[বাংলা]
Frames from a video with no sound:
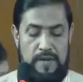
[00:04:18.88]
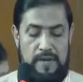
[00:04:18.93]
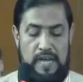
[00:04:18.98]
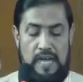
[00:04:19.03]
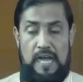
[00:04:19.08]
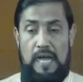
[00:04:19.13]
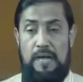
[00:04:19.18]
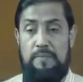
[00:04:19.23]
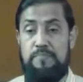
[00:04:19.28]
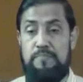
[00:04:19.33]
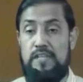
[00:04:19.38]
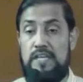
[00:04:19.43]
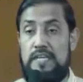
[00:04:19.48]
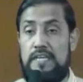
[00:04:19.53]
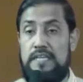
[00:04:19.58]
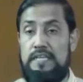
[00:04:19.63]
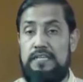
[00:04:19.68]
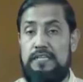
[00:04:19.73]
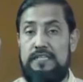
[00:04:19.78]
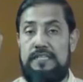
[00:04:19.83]
আমরা
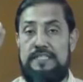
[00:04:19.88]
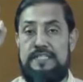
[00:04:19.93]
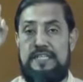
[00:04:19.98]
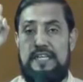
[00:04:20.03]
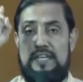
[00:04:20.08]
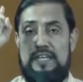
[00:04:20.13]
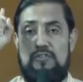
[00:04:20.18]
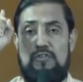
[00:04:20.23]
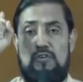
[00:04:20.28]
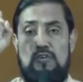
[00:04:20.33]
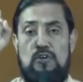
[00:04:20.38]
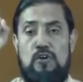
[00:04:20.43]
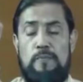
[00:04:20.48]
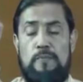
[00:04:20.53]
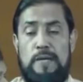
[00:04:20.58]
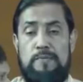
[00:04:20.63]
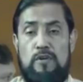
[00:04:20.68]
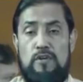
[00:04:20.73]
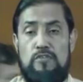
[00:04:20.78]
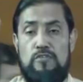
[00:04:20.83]
যে
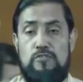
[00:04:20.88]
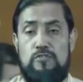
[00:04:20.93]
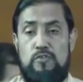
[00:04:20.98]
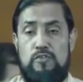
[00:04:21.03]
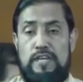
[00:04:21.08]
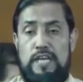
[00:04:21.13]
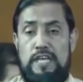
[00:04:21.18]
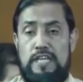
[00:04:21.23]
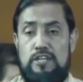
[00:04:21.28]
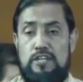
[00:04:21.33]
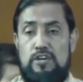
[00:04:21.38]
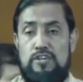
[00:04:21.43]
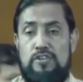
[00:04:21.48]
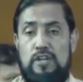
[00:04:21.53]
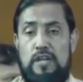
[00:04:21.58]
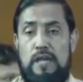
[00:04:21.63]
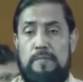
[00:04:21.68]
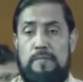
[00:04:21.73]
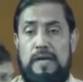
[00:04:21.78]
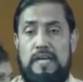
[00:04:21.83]
গুম এবং খুনের
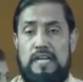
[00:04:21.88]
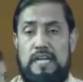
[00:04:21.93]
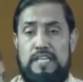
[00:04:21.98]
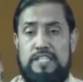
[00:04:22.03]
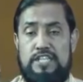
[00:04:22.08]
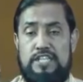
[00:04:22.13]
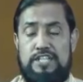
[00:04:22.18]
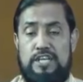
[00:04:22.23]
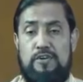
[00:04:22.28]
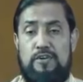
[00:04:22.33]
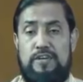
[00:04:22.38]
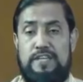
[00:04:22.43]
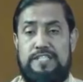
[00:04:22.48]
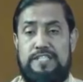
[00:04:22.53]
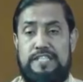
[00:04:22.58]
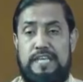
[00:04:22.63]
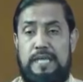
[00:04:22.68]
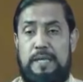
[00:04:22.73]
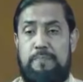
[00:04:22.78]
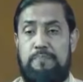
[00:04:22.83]
ঘটনা বাংলাদেশে
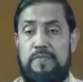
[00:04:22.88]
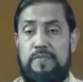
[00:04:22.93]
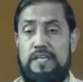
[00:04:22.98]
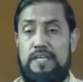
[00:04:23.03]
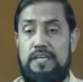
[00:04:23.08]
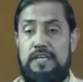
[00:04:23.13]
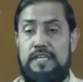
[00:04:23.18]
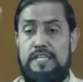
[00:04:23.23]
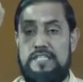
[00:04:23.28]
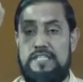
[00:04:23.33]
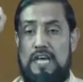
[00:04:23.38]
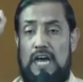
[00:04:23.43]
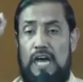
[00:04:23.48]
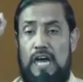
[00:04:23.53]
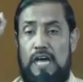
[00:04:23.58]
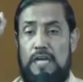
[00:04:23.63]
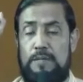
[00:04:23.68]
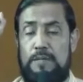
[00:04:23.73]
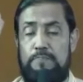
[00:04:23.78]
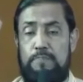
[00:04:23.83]
হয়েছে
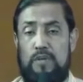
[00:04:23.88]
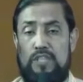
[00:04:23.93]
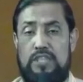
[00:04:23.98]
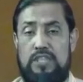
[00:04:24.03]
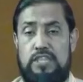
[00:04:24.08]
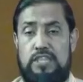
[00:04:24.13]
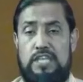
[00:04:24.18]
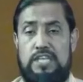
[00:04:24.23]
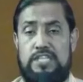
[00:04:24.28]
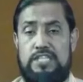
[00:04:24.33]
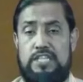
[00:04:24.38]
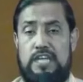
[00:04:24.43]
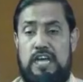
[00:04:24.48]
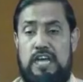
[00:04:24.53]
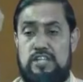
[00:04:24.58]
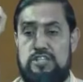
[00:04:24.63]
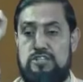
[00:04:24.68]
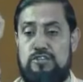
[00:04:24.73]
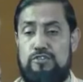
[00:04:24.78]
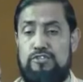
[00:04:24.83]
তার
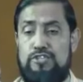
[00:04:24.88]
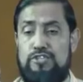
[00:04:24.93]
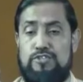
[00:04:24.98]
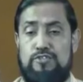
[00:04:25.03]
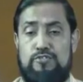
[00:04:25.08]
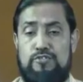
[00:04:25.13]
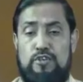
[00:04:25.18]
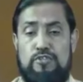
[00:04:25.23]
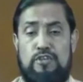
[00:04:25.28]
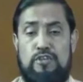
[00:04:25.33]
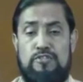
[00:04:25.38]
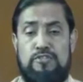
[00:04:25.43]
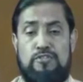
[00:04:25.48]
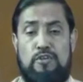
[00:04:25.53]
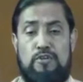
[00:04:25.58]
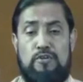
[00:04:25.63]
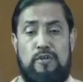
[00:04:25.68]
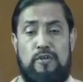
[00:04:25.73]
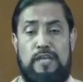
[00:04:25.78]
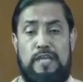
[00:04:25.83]
প্রত্যেকটার সুষ্ঠু
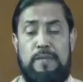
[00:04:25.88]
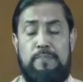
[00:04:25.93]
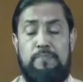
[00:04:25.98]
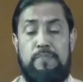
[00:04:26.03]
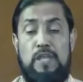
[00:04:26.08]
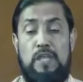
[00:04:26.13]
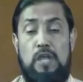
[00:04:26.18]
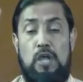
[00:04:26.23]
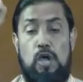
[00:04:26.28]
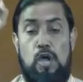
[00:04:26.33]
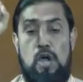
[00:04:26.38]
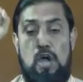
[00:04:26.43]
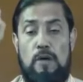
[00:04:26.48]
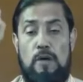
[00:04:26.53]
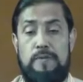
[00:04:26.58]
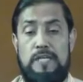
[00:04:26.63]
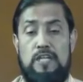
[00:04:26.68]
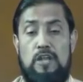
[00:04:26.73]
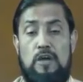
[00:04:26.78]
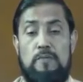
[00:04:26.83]
তদন্ত করে
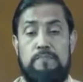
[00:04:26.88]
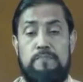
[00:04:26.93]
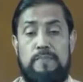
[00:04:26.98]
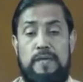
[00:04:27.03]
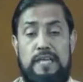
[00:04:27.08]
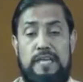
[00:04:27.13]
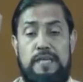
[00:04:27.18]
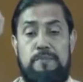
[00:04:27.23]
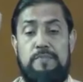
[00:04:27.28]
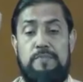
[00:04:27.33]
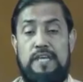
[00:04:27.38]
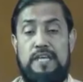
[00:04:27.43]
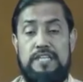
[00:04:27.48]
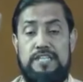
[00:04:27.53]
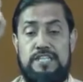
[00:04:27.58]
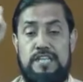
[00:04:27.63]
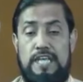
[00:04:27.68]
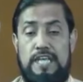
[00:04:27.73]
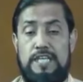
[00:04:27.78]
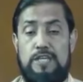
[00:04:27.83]
অবিলম্বে
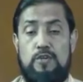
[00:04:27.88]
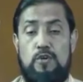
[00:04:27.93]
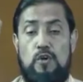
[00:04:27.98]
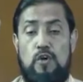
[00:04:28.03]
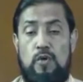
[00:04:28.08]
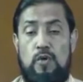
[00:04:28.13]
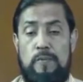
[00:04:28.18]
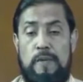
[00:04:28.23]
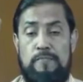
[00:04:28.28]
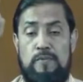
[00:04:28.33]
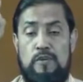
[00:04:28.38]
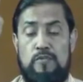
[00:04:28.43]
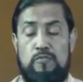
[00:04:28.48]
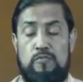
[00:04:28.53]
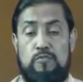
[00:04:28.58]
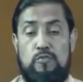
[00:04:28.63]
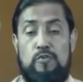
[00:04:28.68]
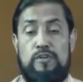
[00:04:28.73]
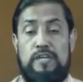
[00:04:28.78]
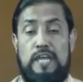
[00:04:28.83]
সেই গম এবং
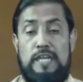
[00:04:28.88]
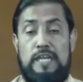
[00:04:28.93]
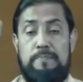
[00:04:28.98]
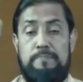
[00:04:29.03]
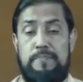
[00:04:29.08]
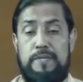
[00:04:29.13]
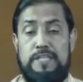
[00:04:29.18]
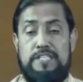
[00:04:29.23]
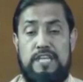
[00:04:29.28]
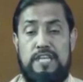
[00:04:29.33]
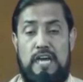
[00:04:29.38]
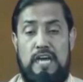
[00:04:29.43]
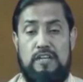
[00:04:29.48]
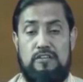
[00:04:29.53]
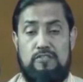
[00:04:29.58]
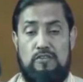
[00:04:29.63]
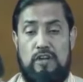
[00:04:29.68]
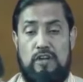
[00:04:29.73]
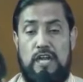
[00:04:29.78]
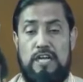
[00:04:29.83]
খুনের বিচার
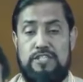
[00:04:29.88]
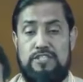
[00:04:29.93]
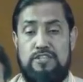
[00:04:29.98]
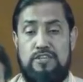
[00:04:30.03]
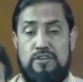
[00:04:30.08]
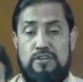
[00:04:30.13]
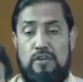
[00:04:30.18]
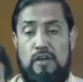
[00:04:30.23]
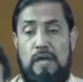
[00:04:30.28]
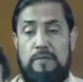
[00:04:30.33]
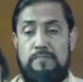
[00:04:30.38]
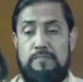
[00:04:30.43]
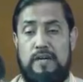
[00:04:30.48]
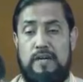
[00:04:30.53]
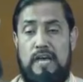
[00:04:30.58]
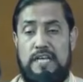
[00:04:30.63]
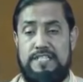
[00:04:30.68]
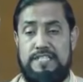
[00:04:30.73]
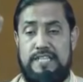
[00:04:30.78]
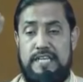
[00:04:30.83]
করার জন্য
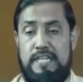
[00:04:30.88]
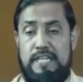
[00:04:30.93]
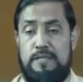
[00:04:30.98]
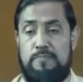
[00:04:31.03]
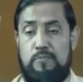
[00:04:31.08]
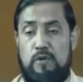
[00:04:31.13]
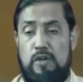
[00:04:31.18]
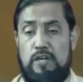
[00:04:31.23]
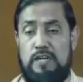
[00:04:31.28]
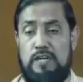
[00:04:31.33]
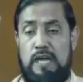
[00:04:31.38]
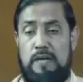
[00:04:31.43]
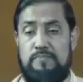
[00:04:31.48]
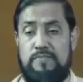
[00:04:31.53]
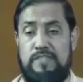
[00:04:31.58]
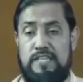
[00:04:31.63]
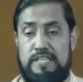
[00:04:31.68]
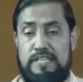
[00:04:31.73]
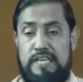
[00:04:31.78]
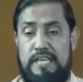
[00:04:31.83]
আমরা আজকের এই প্রোগ্রাম
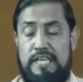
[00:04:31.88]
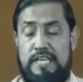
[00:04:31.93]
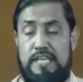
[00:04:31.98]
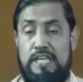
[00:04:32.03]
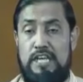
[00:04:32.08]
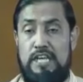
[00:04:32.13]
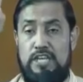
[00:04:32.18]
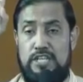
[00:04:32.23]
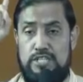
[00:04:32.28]
থেকে